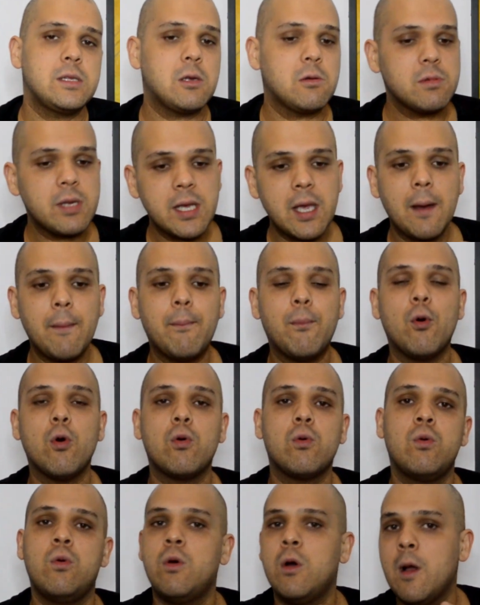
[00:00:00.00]
Então daqui a
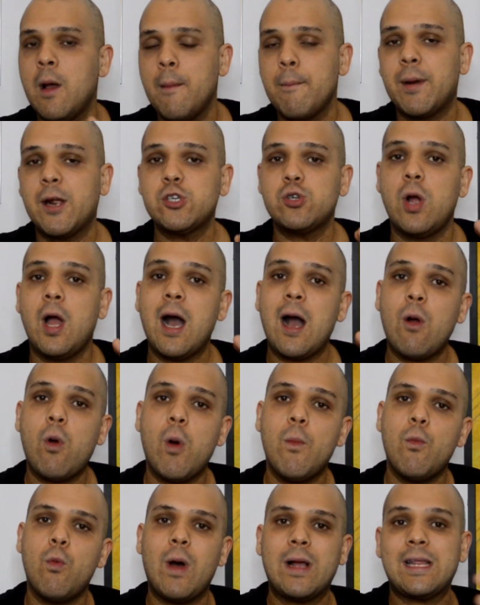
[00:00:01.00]
pouco para jogar
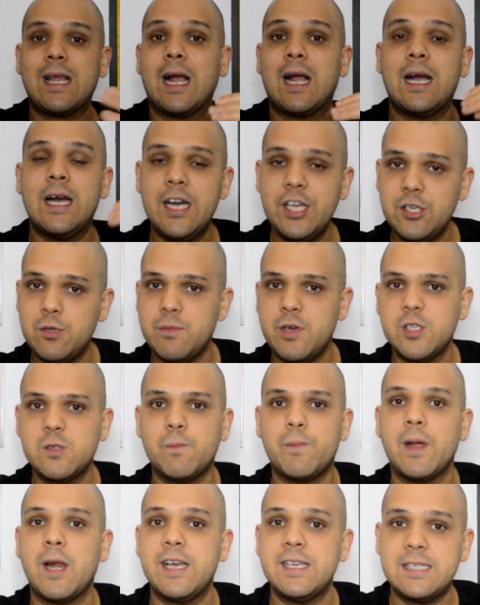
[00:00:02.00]
como um atacante mesmo pela